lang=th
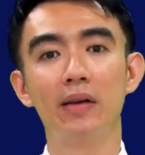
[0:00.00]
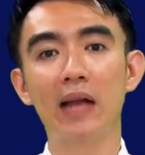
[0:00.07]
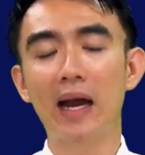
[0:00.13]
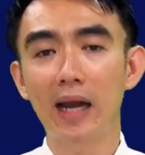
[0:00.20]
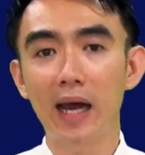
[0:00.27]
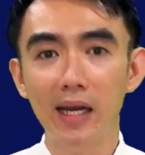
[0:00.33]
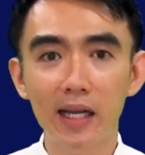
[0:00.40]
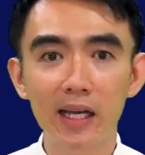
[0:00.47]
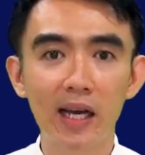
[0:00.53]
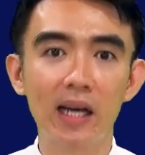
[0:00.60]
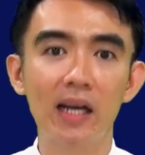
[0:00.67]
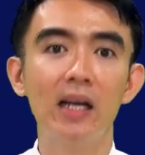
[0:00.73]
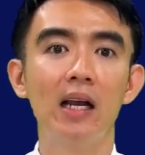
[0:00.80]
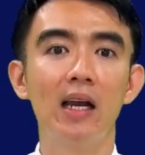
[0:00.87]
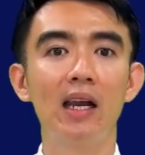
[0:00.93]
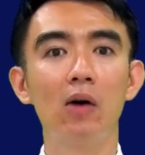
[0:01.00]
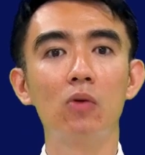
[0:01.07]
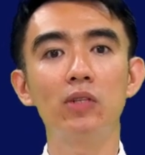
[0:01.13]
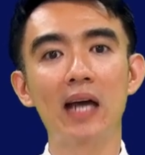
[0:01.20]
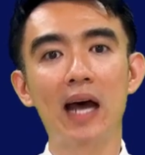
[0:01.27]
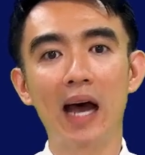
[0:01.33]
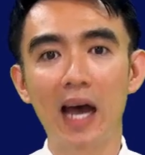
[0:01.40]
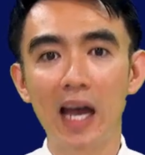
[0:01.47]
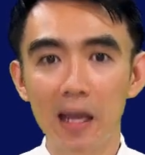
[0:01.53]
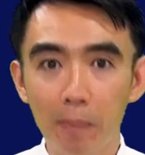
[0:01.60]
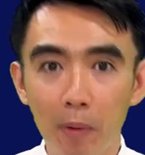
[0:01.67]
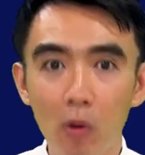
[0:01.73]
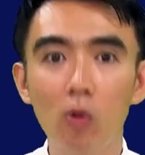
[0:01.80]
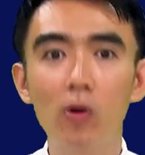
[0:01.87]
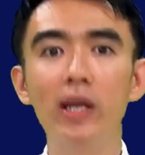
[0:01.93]
ดังนั้นเนี่ยเราจะให้
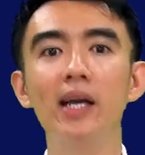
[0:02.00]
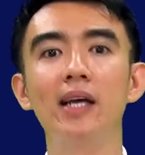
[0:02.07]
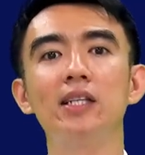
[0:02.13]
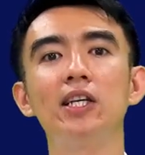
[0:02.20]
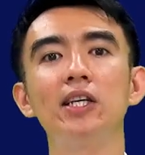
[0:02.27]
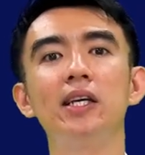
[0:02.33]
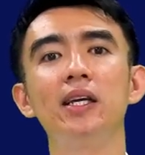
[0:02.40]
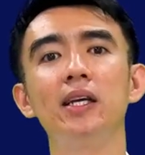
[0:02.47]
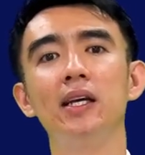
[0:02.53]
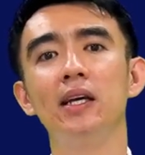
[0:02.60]
พระองค์เนี่ยชี้